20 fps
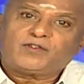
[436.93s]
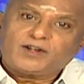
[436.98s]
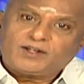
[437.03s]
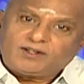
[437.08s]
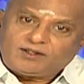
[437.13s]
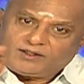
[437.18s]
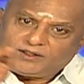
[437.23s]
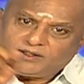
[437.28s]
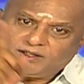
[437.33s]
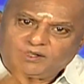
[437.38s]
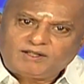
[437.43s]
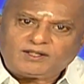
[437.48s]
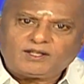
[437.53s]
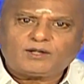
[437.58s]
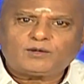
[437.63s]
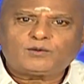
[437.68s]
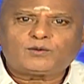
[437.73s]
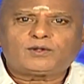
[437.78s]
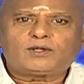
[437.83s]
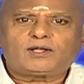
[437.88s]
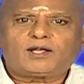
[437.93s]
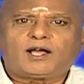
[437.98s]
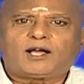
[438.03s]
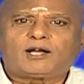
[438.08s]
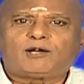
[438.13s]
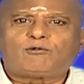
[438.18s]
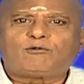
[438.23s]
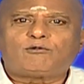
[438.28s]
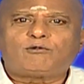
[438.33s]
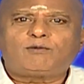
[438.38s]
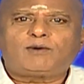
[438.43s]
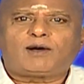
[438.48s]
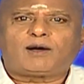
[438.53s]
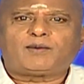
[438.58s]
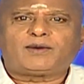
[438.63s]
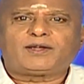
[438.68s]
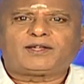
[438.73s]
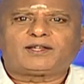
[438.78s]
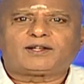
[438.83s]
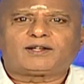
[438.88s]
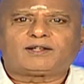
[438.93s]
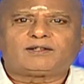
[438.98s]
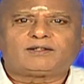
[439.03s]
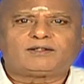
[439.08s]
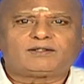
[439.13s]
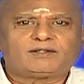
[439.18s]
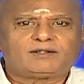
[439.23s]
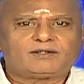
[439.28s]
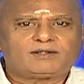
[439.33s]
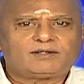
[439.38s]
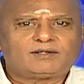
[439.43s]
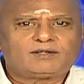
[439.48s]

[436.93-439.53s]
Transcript: வெற்றி தருவதாகவும் அமைகிறது